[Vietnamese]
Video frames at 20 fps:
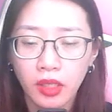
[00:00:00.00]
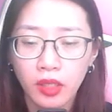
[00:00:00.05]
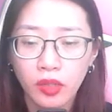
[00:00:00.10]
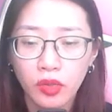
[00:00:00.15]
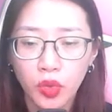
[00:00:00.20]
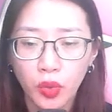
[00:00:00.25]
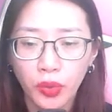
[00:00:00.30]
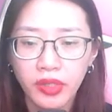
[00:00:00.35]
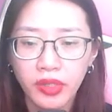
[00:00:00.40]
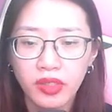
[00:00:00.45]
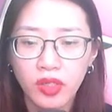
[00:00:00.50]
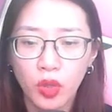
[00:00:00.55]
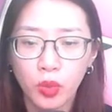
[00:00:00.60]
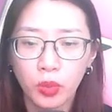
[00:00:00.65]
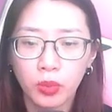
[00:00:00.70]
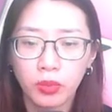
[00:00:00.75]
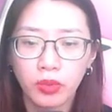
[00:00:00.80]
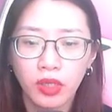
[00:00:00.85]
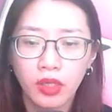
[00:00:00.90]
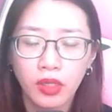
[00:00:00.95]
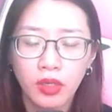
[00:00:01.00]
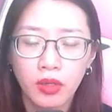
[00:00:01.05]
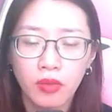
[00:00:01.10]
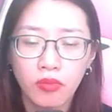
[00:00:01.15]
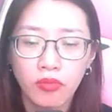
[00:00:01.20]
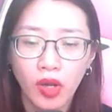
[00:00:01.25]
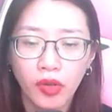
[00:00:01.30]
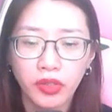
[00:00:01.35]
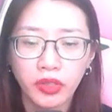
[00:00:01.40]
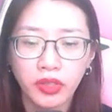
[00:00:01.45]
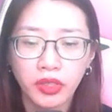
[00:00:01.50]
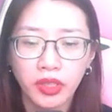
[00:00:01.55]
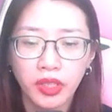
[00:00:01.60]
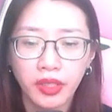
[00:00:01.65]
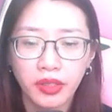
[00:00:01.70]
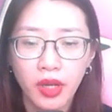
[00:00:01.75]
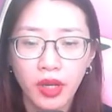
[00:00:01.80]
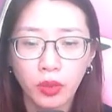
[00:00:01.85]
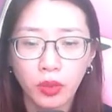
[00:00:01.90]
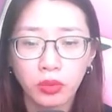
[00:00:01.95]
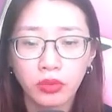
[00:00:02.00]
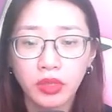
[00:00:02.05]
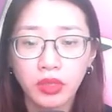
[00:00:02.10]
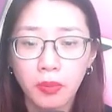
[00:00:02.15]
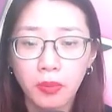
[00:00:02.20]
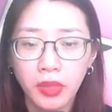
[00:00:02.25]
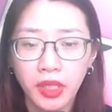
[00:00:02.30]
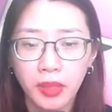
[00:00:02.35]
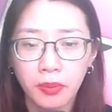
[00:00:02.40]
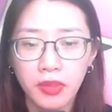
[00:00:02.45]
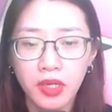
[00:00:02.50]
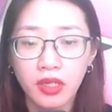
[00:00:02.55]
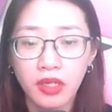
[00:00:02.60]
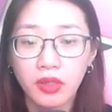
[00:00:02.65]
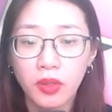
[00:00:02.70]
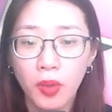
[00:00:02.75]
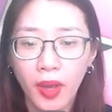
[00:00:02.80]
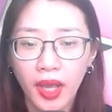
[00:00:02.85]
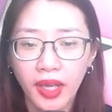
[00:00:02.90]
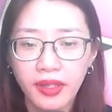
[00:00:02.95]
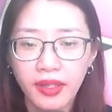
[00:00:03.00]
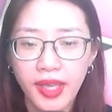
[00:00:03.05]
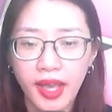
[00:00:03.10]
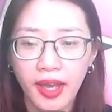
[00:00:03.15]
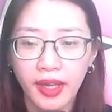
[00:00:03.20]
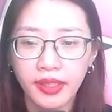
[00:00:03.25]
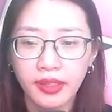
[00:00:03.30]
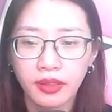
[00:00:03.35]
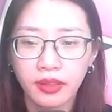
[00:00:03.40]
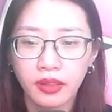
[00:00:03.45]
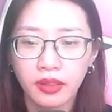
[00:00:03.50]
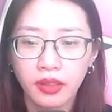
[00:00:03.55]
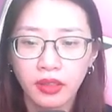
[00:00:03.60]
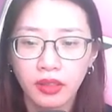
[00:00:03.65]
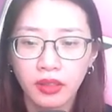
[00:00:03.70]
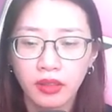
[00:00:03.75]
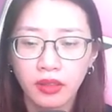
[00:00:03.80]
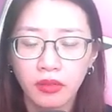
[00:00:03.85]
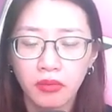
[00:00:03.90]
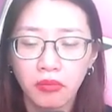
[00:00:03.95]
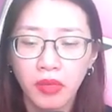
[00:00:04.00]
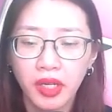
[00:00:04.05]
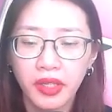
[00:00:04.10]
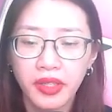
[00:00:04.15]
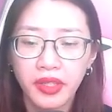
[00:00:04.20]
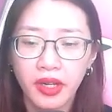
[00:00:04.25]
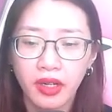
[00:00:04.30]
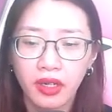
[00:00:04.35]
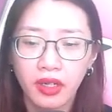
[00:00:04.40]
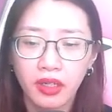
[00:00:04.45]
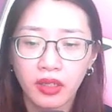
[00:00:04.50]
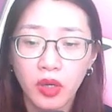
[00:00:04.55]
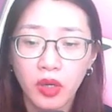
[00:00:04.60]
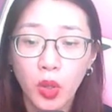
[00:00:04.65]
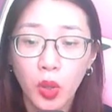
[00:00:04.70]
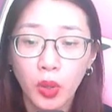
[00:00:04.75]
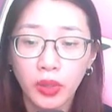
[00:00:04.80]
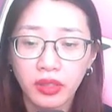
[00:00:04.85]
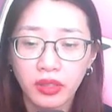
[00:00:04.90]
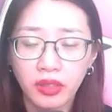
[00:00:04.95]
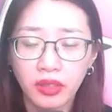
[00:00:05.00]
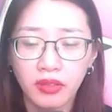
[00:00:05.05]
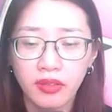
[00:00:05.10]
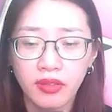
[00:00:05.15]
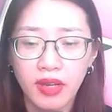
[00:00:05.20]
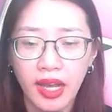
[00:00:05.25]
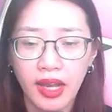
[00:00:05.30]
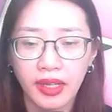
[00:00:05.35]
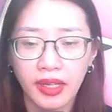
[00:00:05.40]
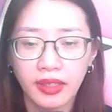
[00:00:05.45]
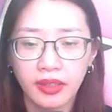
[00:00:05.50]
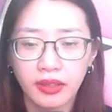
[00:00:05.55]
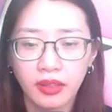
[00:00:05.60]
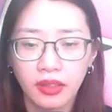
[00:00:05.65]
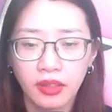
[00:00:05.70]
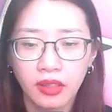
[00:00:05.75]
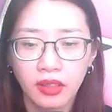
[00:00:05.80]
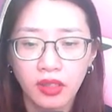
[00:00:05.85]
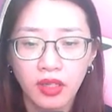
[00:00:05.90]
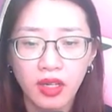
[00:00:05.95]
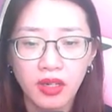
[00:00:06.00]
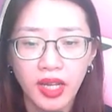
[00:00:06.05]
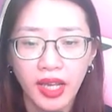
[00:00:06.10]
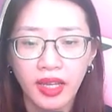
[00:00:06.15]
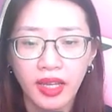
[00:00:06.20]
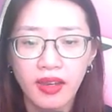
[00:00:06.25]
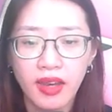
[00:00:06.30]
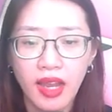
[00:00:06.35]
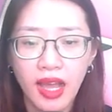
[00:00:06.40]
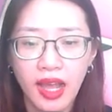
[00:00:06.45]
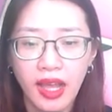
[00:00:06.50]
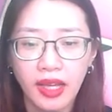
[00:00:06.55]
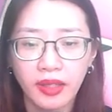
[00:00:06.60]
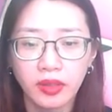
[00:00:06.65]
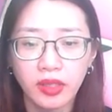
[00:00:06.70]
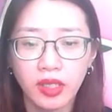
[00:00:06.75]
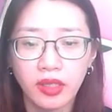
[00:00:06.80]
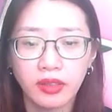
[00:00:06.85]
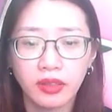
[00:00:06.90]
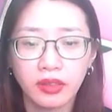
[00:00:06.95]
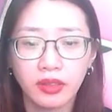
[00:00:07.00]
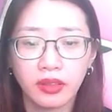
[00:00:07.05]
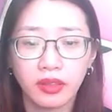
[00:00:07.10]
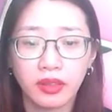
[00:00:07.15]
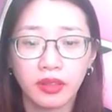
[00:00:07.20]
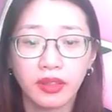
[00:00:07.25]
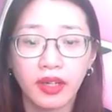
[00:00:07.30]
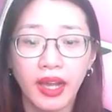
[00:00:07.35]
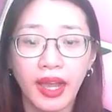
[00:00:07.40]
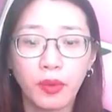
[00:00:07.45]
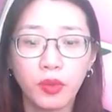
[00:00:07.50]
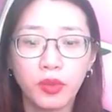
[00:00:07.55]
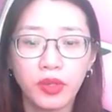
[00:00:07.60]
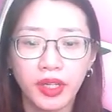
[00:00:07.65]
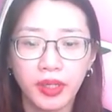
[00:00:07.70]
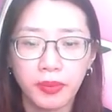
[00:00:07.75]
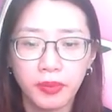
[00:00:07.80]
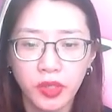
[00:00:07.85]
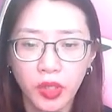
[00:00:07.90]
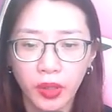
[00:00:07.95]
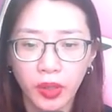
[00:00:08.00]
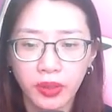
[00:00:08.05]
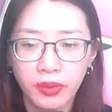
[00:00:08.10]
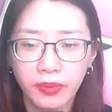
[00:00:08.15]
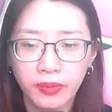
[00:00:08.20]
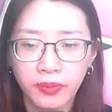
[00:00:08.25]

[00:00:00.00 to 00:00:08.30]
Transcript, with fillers: Cuối cùng, mọi người đồng tâm hiệp lực hóa giải. Bây giờ hồi tưởng lại, có lẽ là từng khảo nghiệm rồi.